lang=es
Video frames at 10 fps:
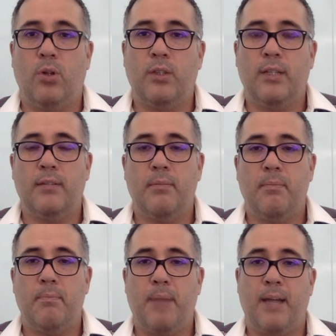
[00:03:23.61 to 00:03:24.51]
Otras
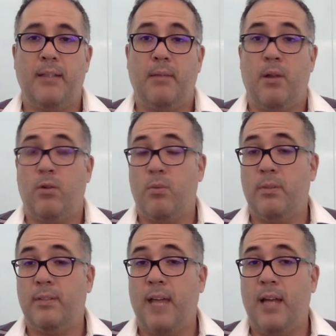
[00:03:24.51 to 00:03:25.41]
pagan el valor
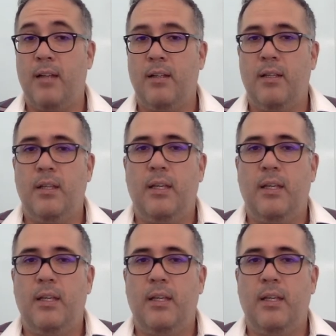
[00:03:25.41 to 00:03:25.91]
comercial